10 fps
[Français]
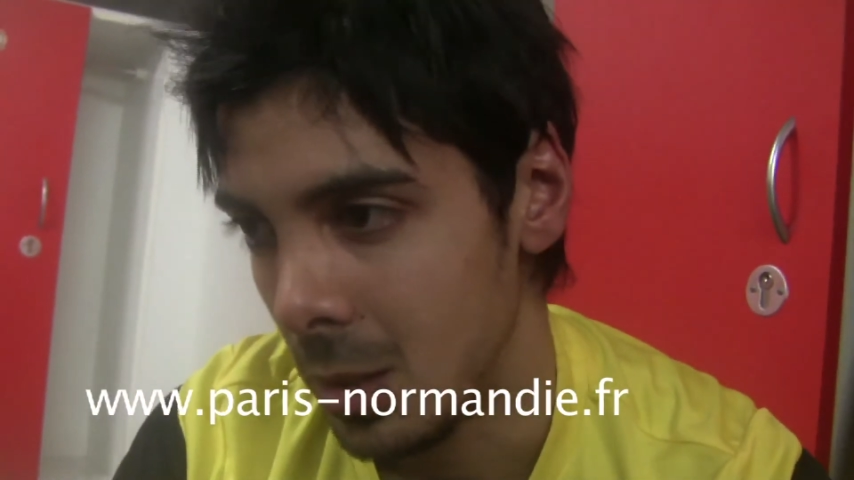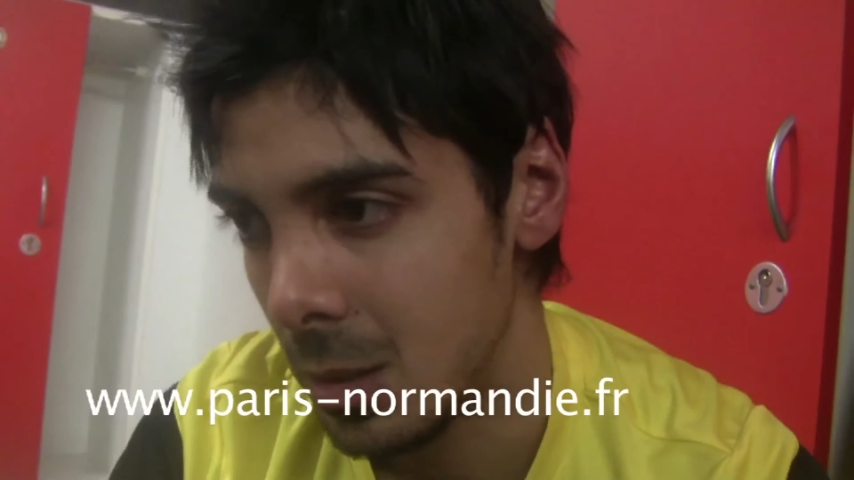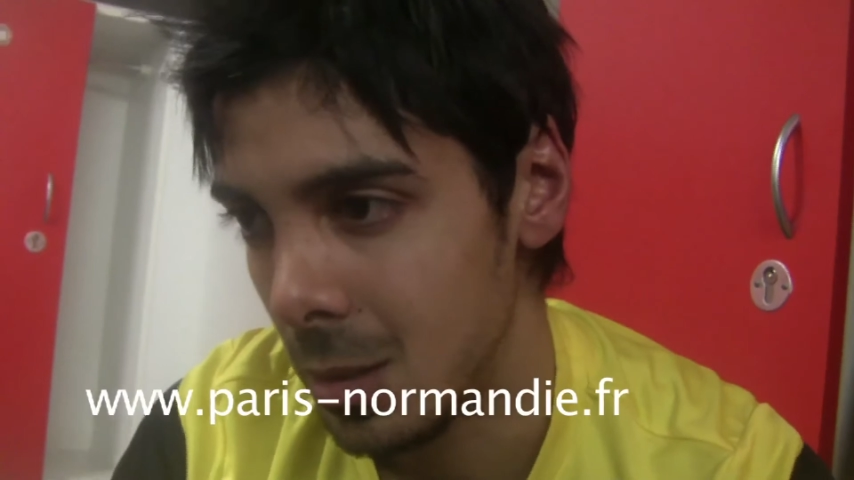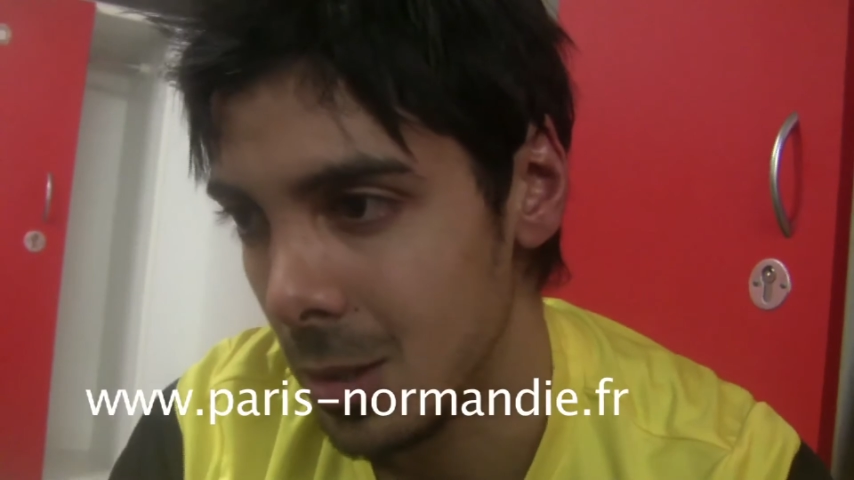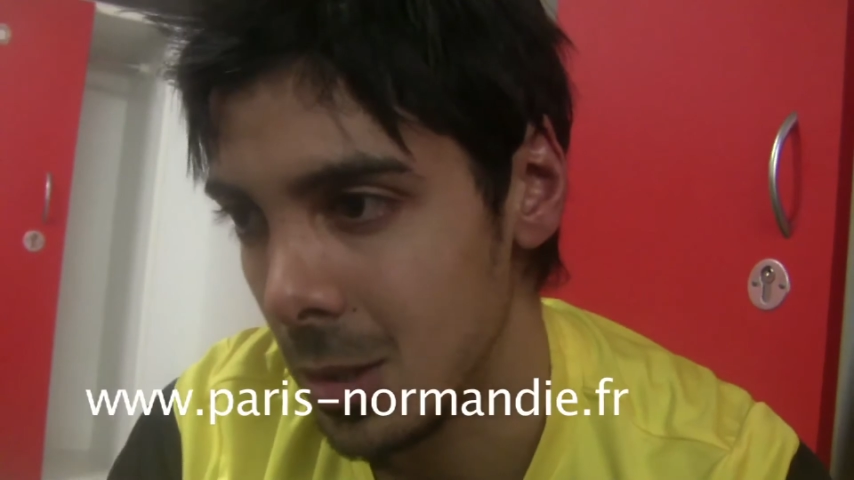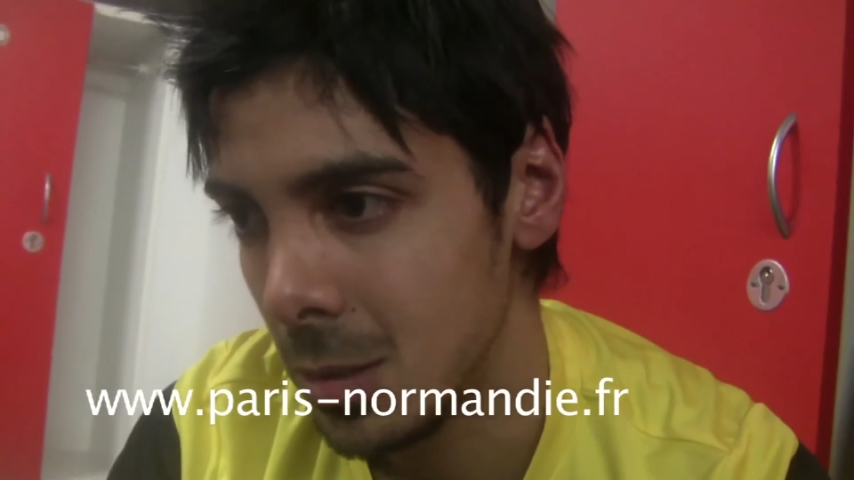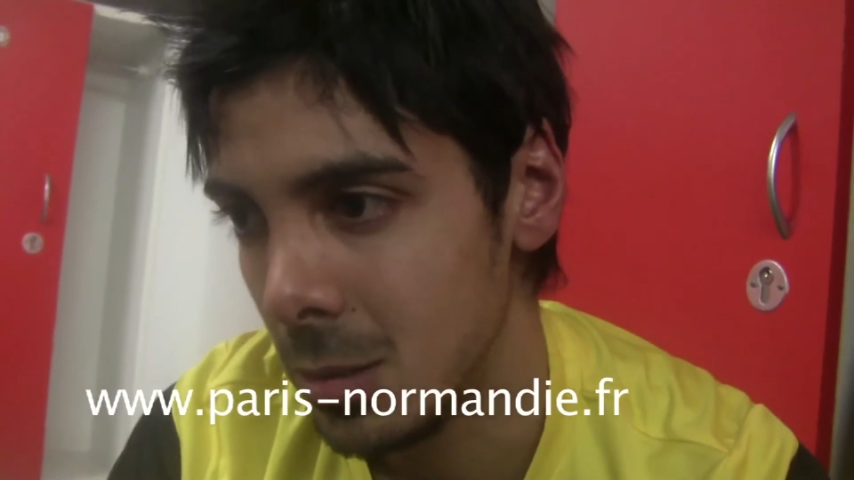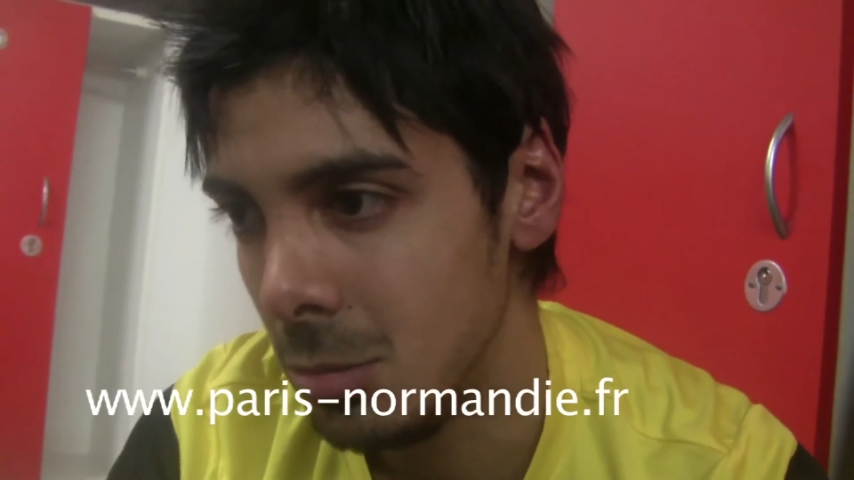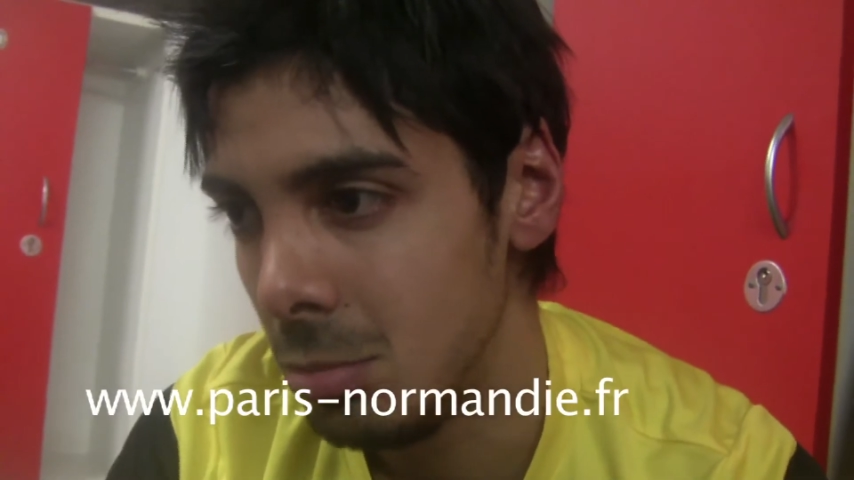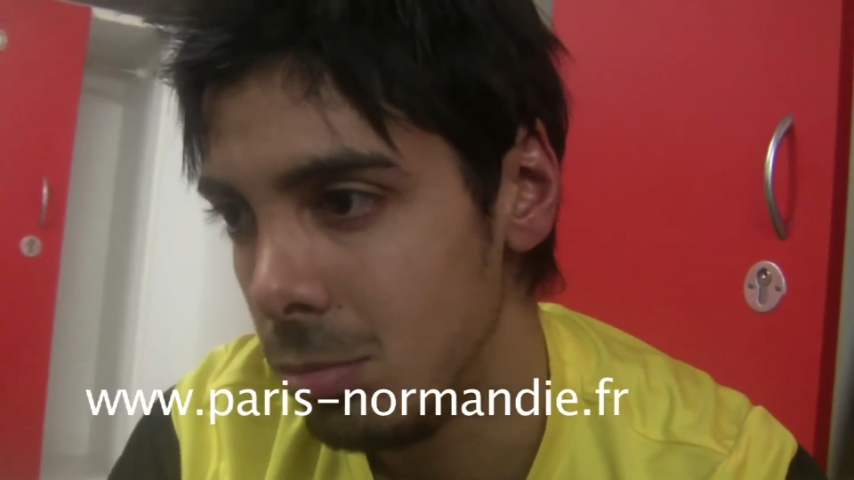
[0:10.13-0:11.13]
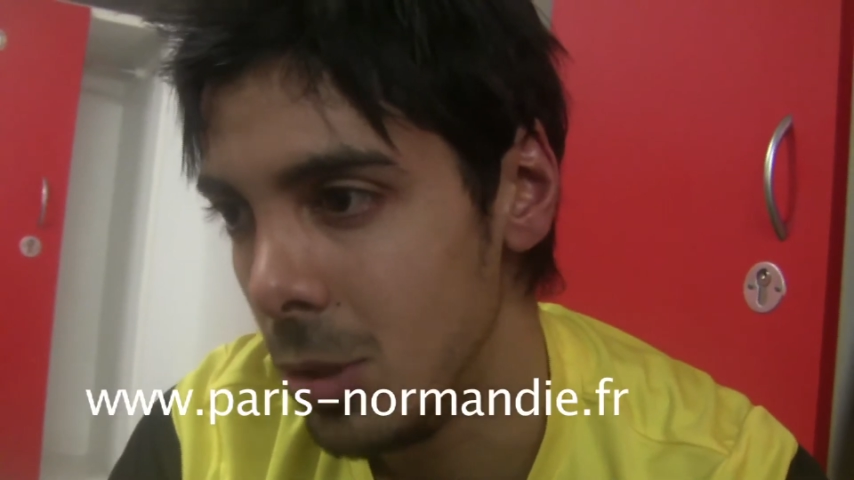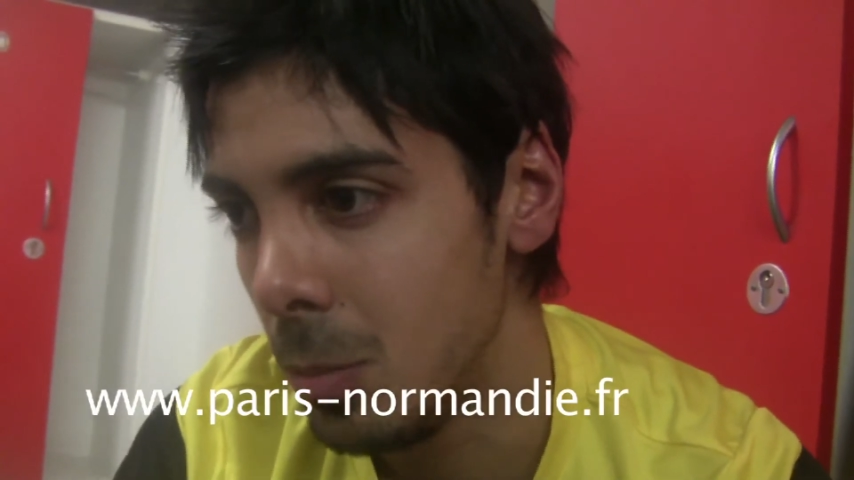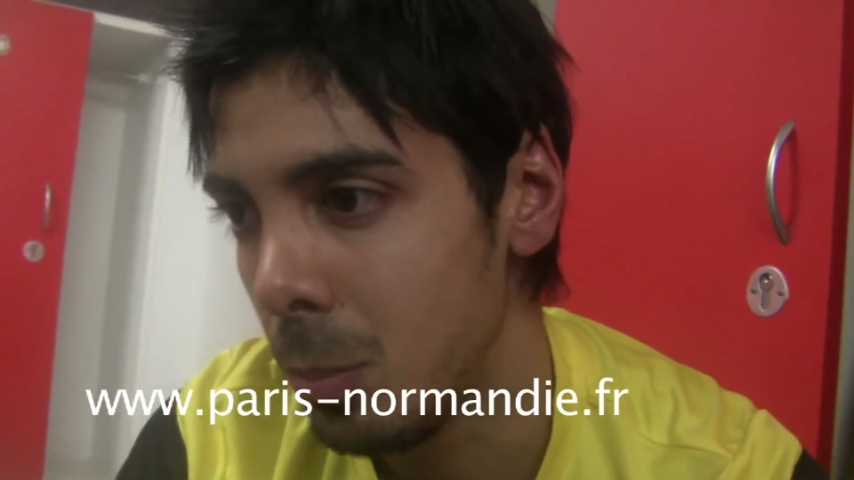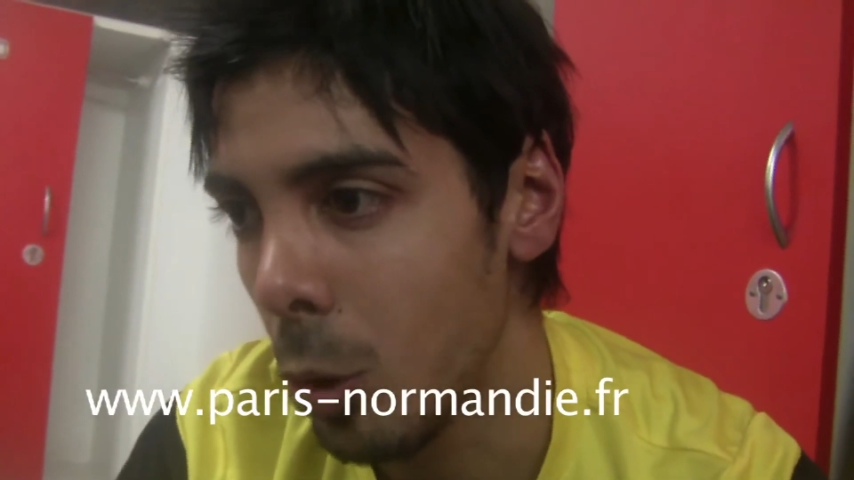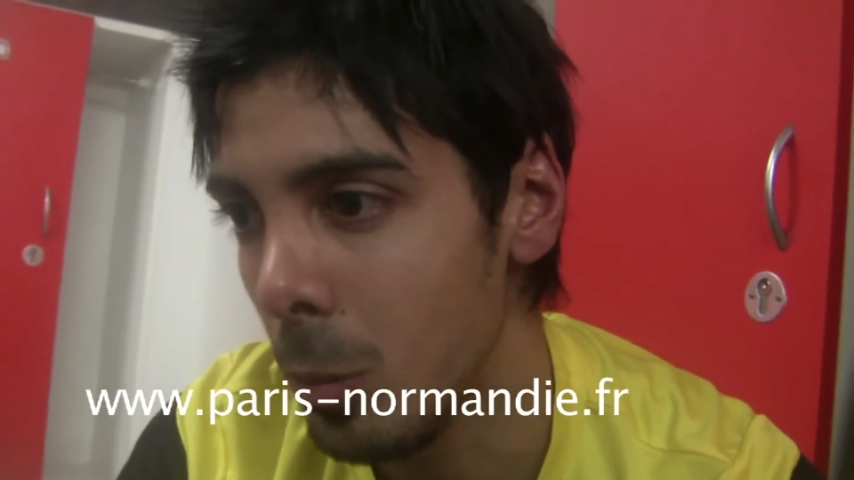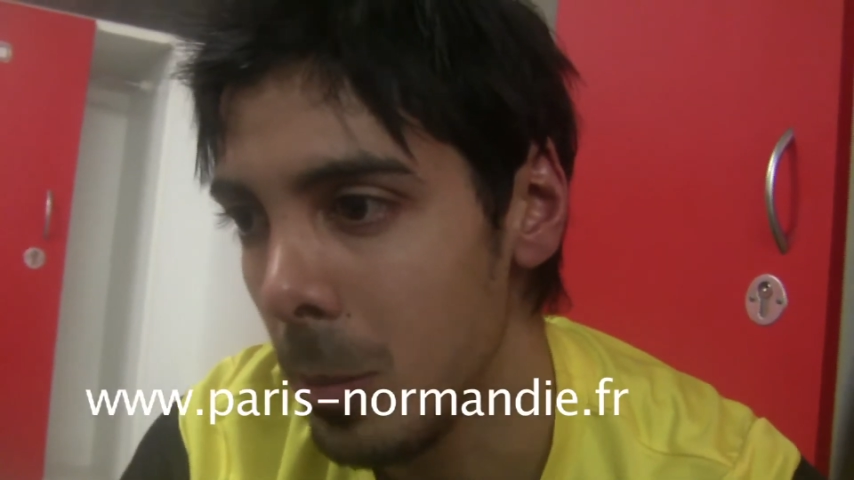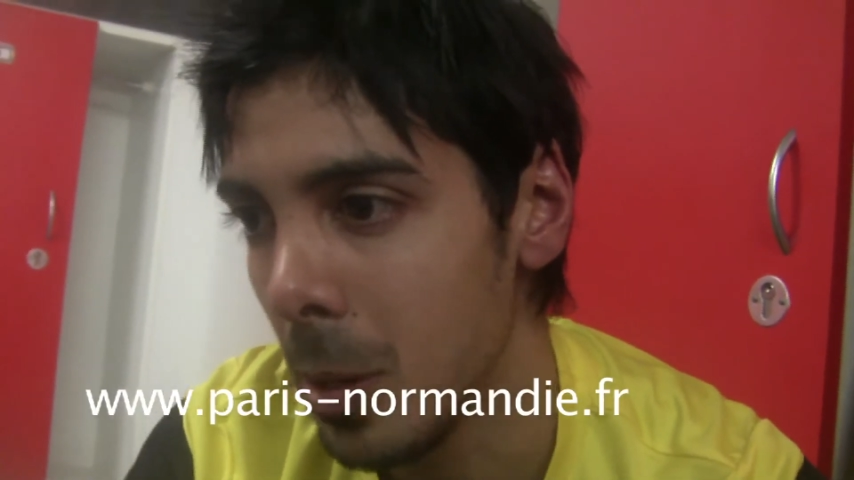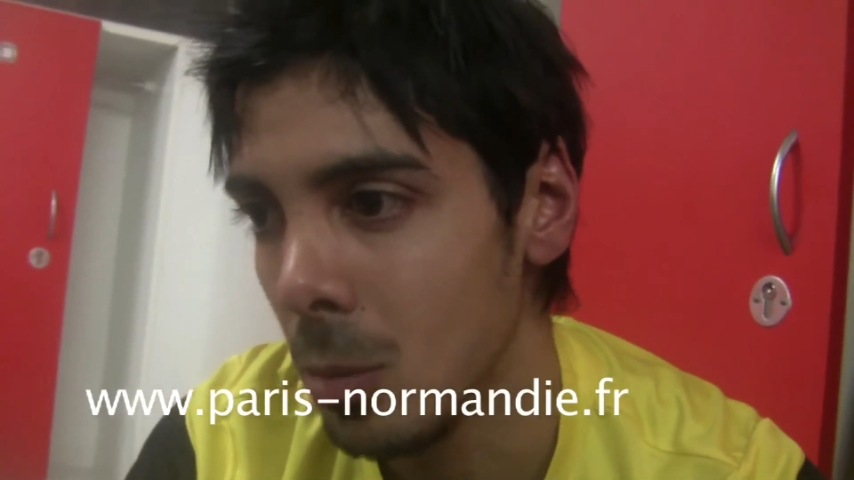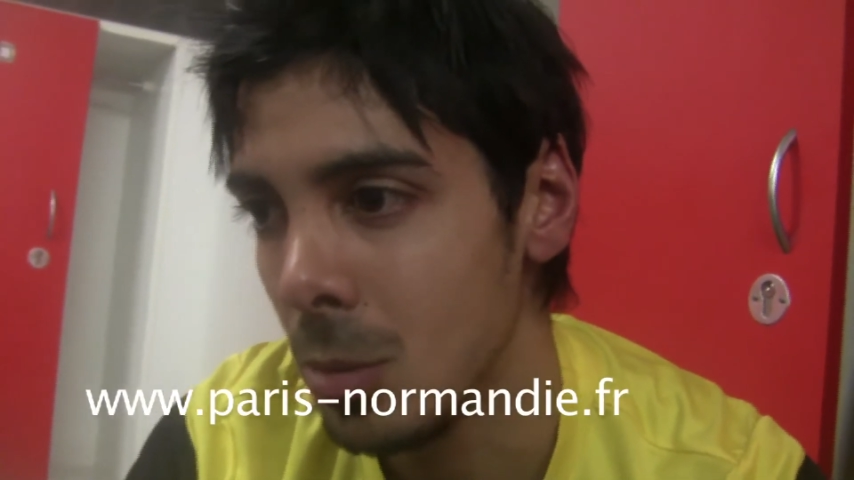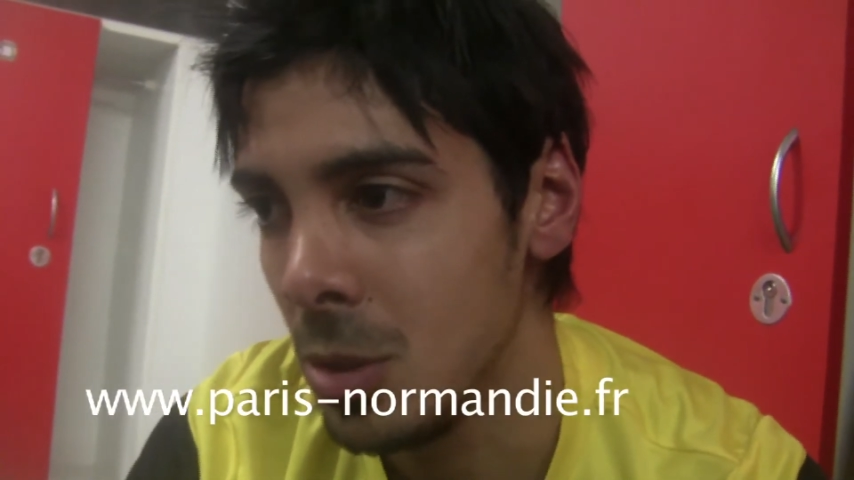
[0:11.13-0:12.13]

Euh, les premiers ballons,